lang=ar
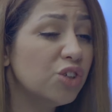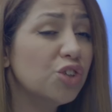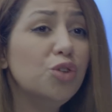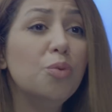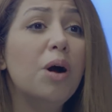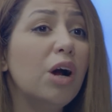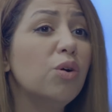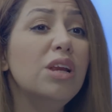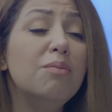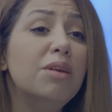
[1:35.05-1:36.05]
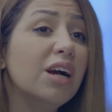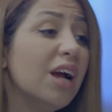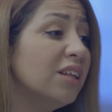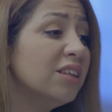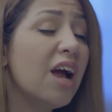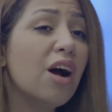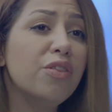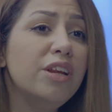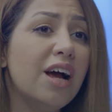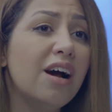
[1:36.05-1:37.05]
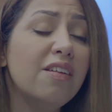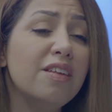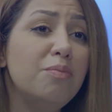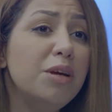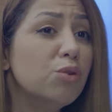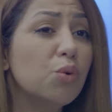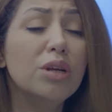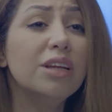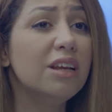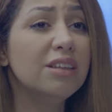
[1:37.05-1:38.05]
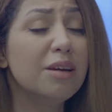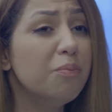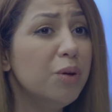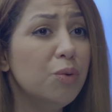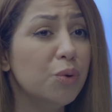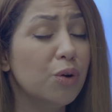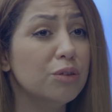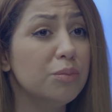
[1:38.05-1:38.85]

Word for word: جده باع كل املاكه حتى ياخذ لنا هذا البيت وكلنا نلتم بيه ونقعد